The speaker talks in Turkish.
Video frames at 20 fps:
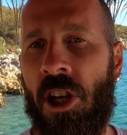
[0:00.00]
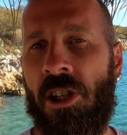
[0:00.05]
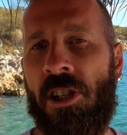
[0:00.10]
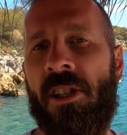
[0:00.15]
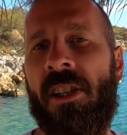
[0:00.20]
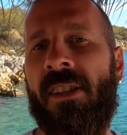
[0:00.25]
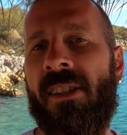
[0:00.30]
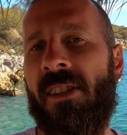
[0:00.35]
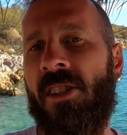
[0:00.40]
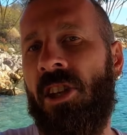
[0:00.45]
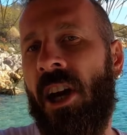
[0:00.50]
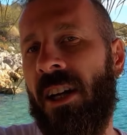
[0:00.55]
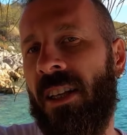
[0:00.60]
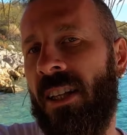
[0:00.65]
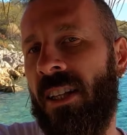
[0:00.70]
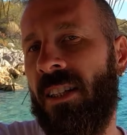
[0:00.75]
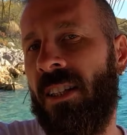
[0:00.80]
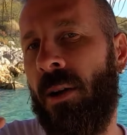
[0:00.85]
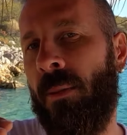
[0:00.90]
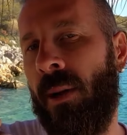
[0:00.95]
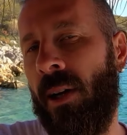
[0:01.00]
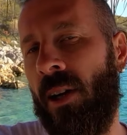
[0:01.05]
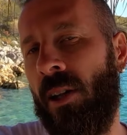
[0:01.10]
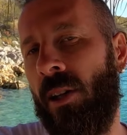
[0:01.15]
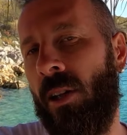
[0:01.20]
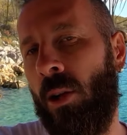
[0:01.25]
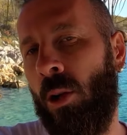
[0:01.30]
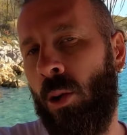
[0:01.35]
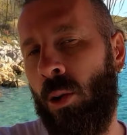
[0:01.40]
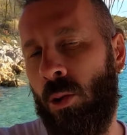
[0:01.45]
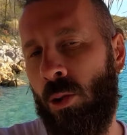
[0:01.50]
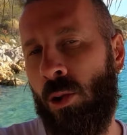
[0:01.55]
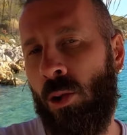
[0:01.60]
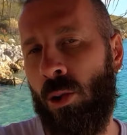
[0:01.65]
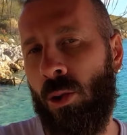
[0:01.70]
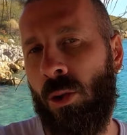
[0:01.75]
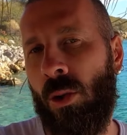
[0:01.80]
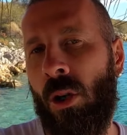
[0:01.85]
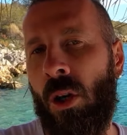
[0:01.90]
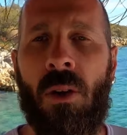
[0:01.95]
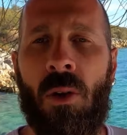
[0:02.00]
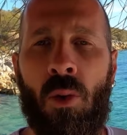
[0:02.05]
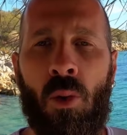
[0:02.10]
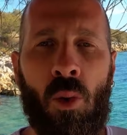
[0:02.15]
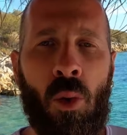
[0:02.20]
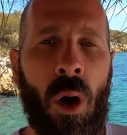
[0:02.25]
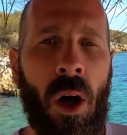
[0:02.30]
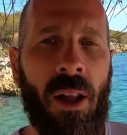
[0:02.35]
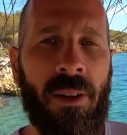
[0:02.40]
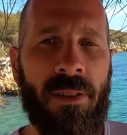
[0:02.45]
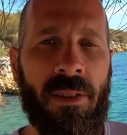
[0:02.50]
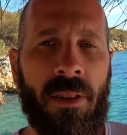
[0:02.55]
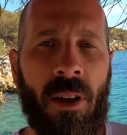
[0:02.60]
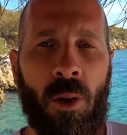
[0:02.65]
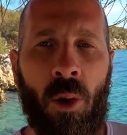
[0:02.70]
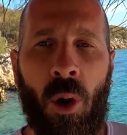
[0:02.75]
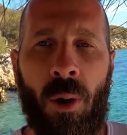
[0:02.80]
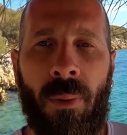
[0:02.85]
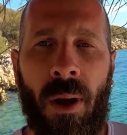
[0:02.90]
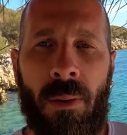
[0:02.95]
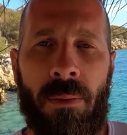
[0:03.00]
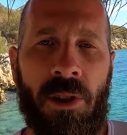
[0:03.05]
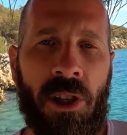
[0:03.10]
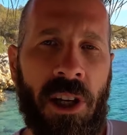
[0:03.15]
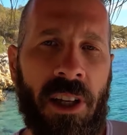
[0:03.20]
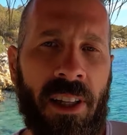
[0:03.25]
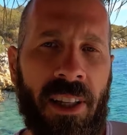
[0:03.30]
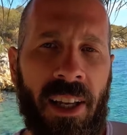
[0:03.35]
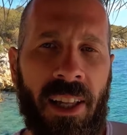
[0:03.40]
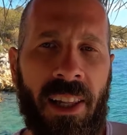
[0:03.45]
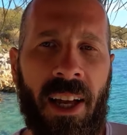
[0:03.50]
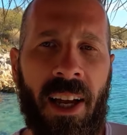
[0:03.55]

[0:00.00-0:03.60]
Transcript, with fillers: çeşitli sıcaklık tabakaları oluşur. Su altında normal bir şekilde